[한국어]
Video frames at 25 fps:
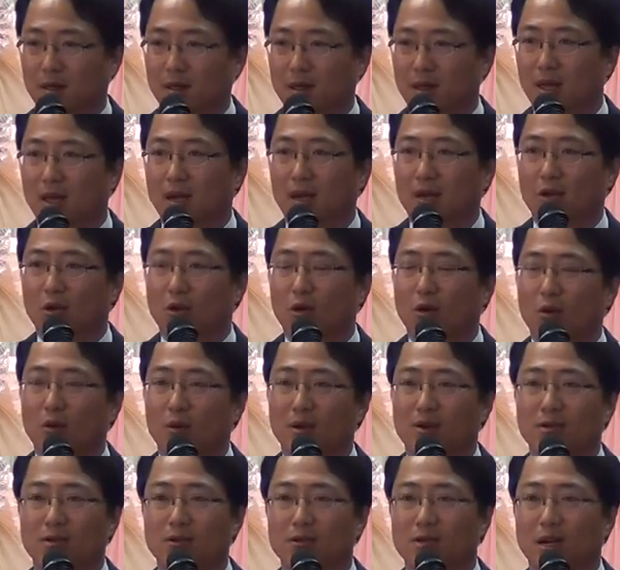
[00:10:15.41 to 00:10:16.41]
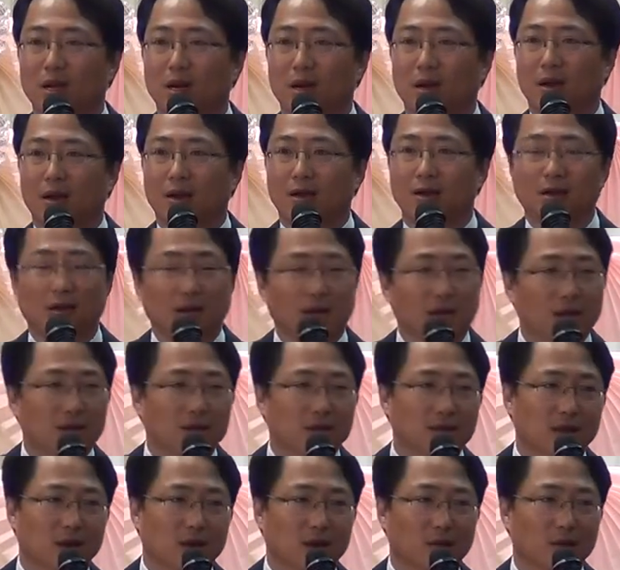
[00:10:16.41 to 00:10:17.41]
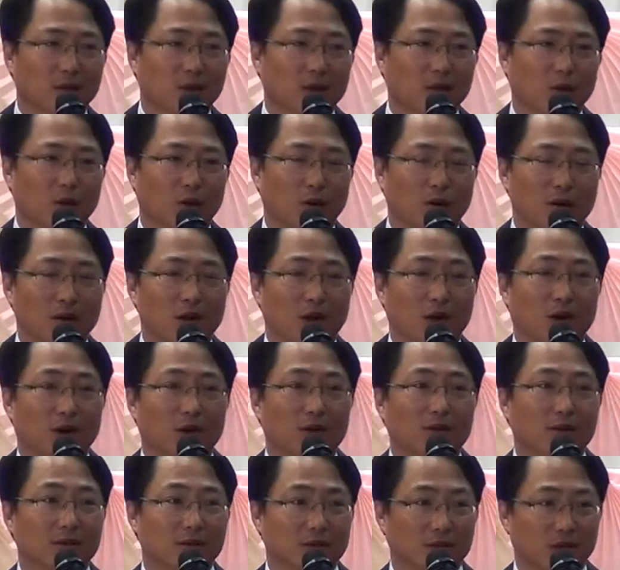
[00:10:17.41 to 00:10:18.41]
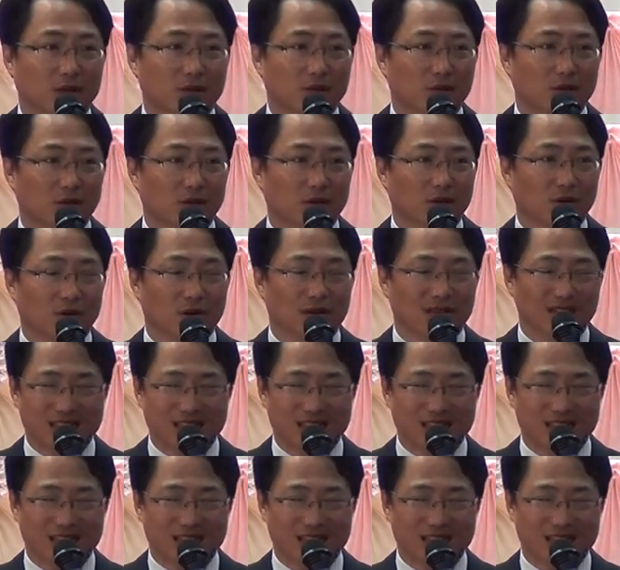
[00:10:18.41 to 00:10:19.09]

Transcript: 내가 겪어봐서 잘 알아. 이렇게 하는 사람이 있고 어떤 사람은요.